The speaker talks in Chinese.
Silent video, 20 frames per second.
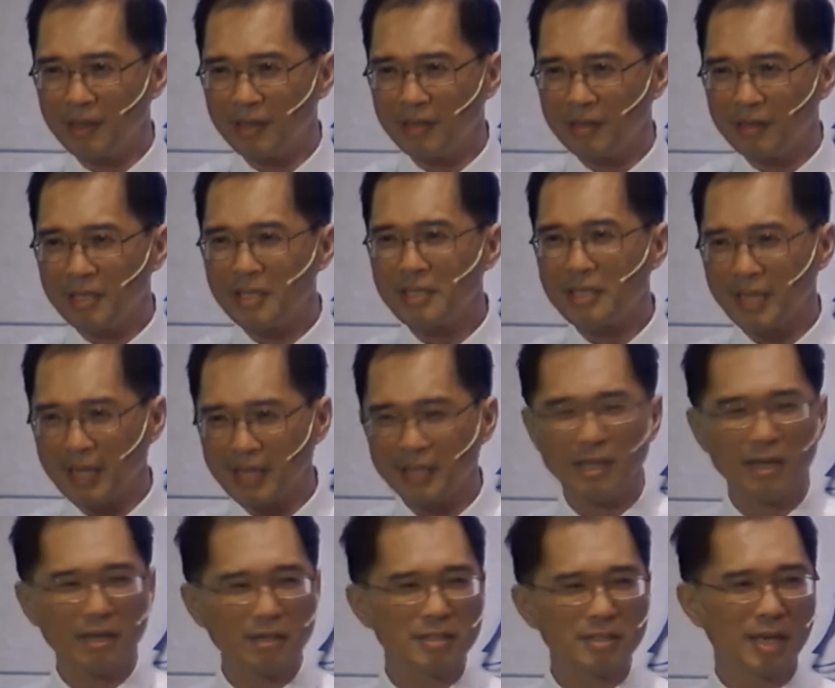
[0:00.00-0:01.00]
接下来
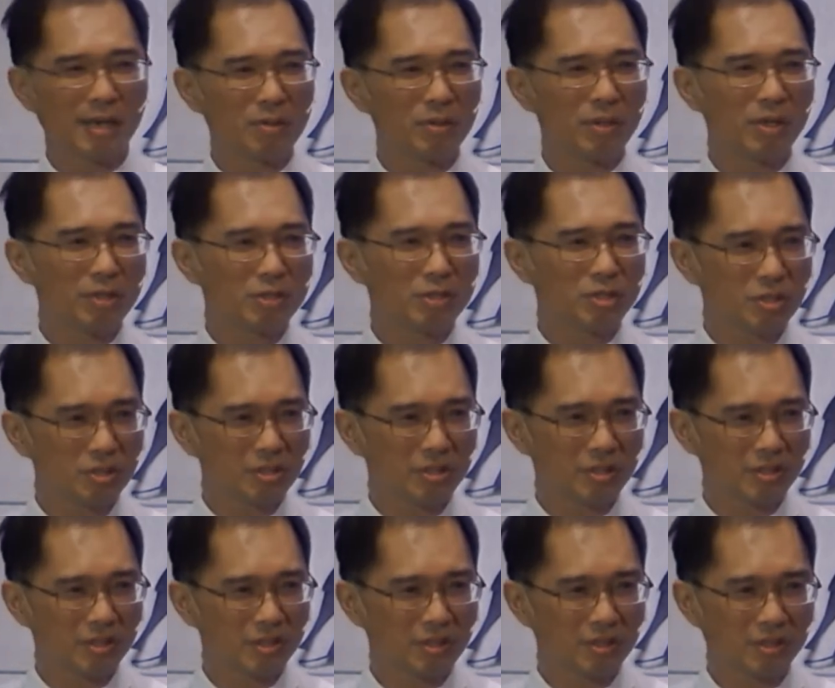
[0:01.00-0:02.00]
你要想，我要去
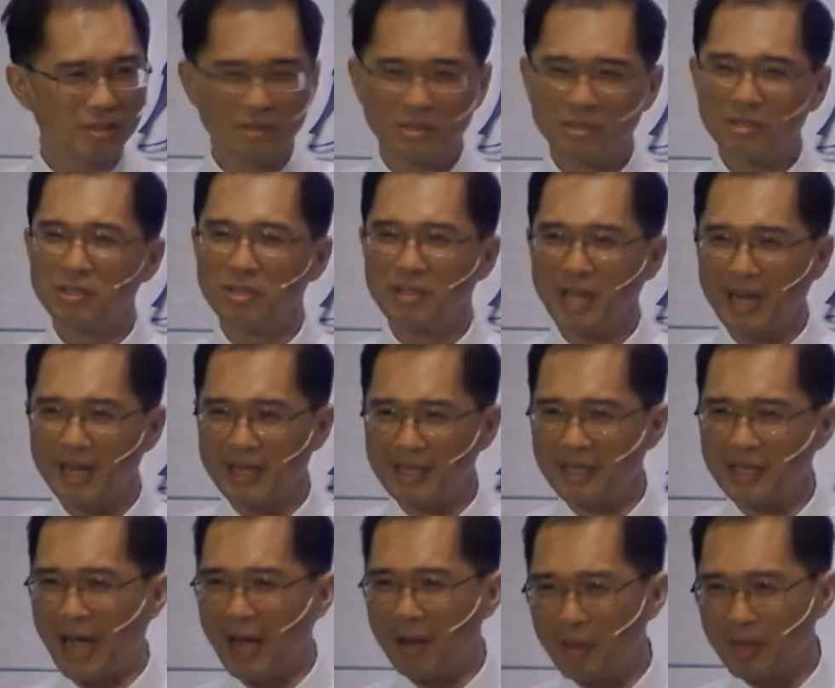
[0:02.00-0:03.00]
去那里
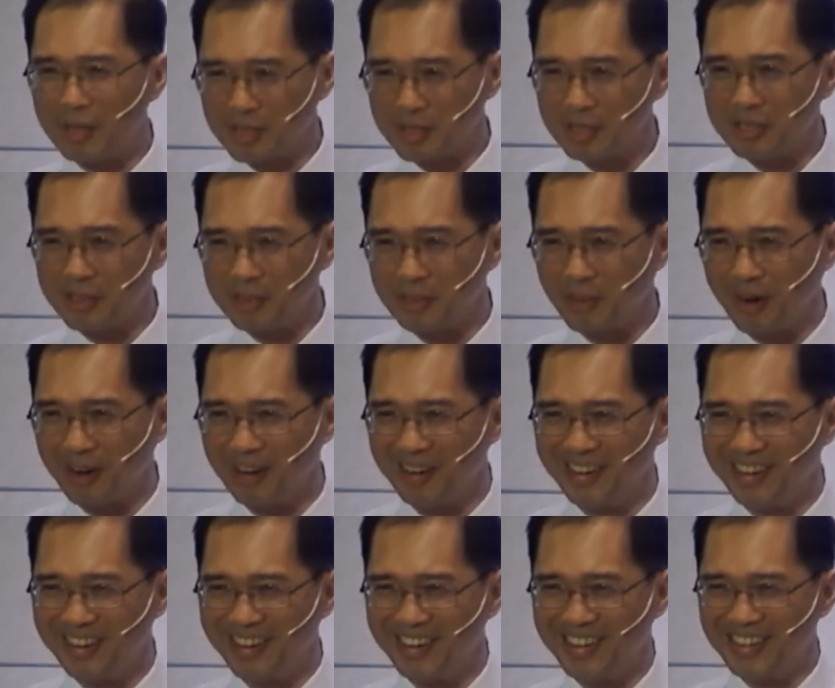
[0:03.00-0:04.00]
台湾吃什么，
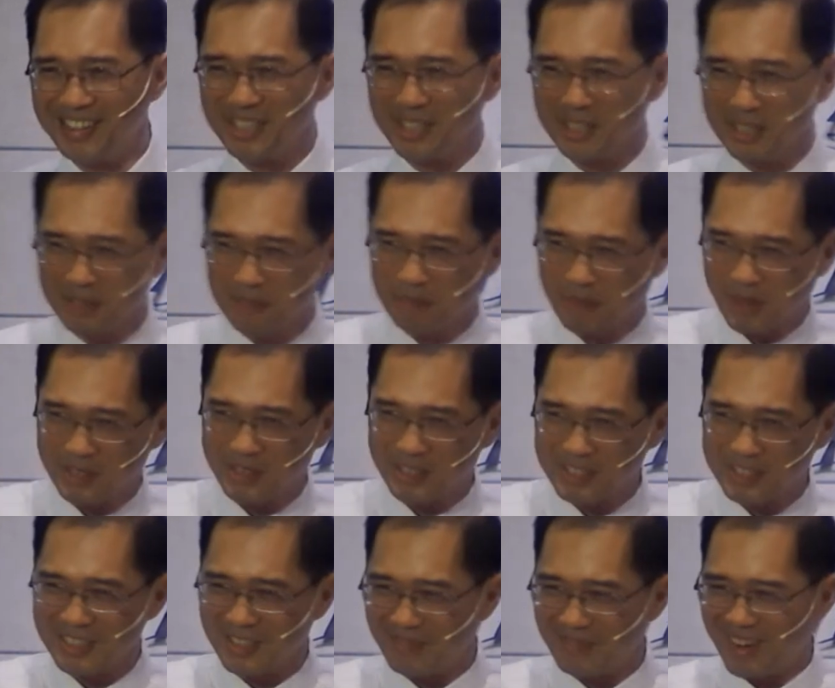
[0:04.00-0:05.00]
去日本
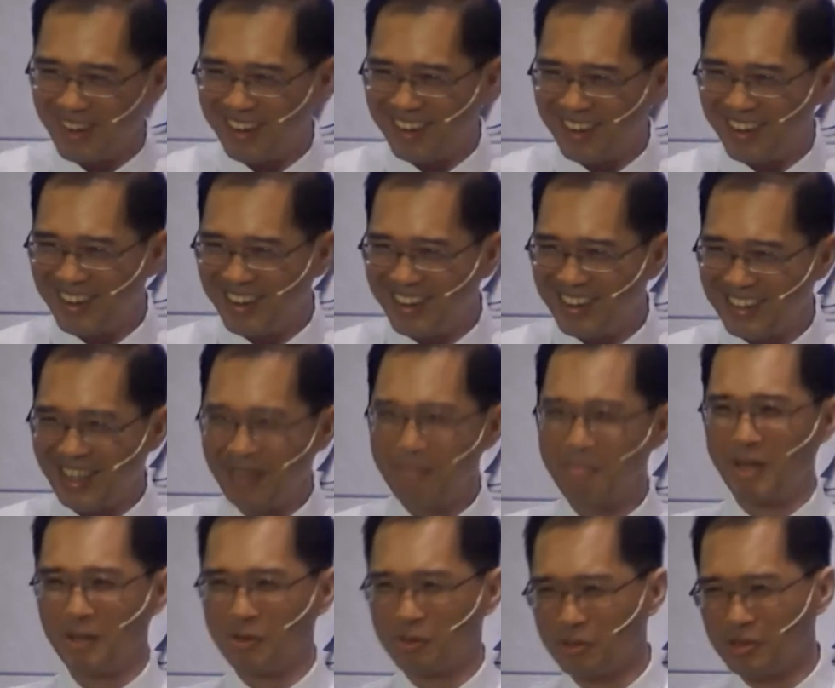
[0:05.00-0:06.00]
吃什么，来
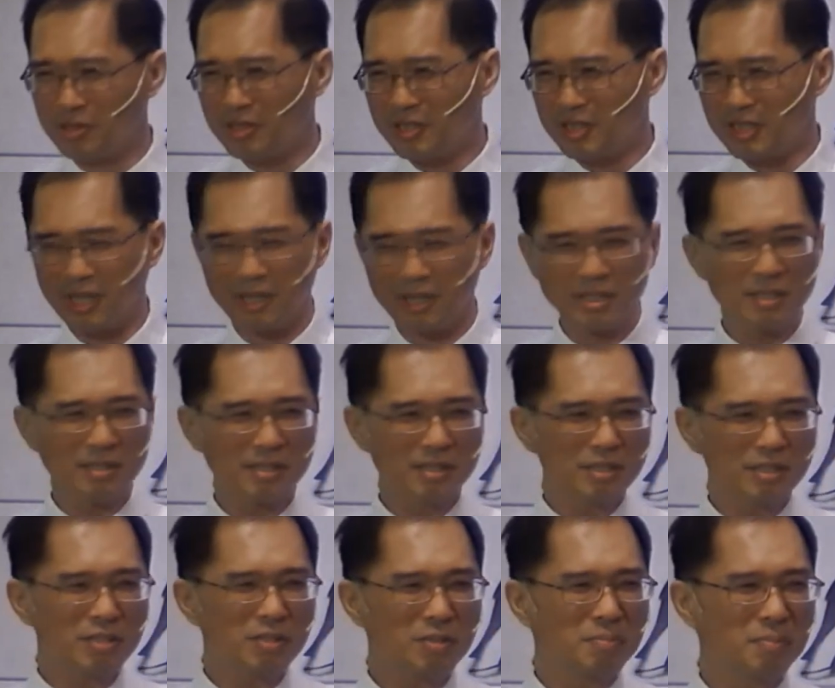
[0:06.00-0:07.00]
满足自己啊。这
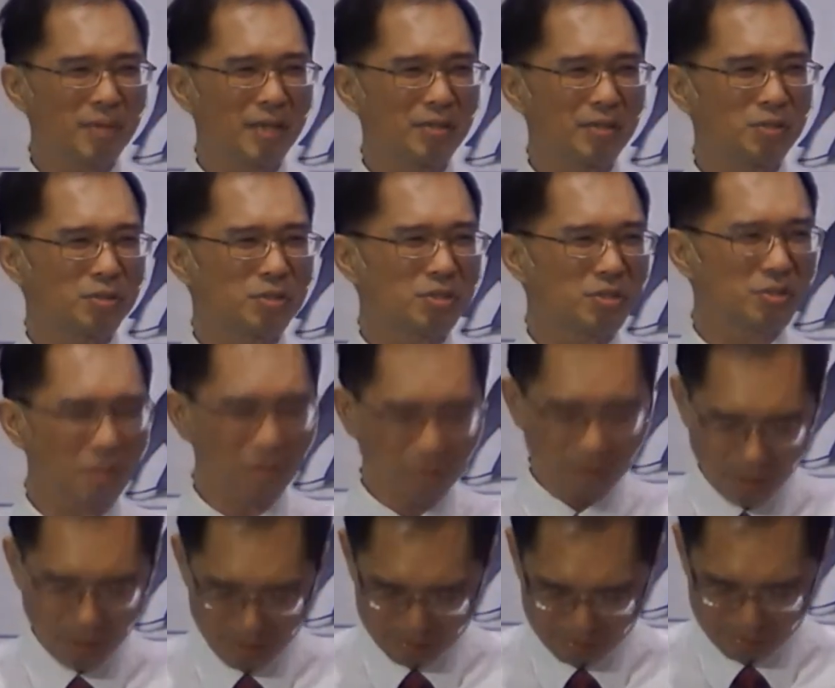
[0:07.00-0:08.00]
这种满足是永
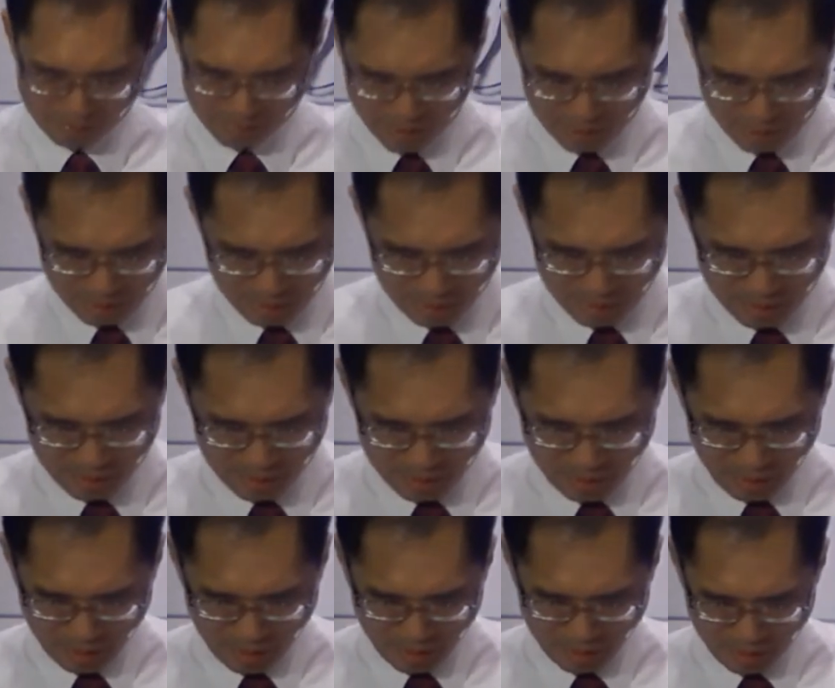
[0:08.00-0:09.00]
远，
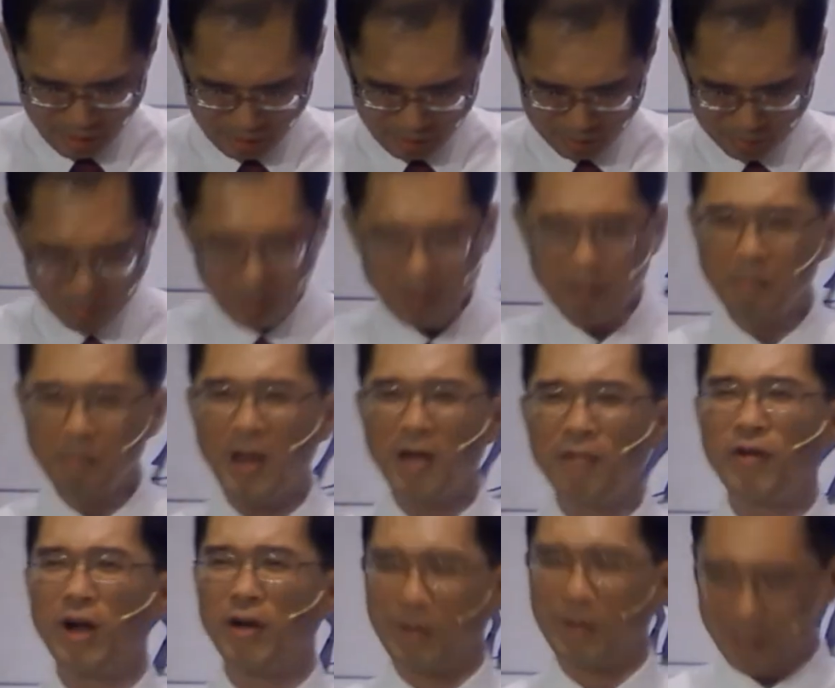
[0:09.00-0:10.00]
呃，没有办
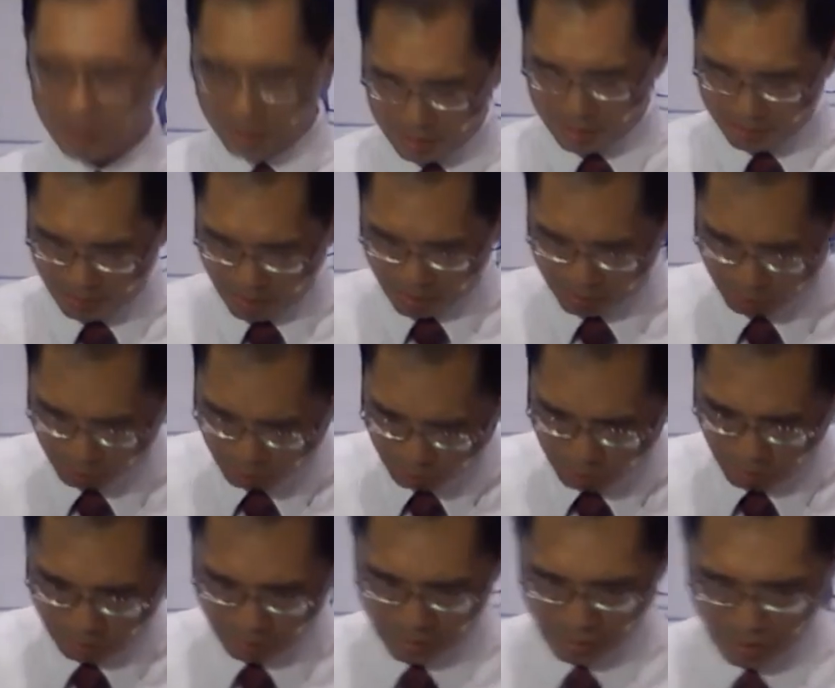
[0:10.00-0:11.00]
法完全的满足我们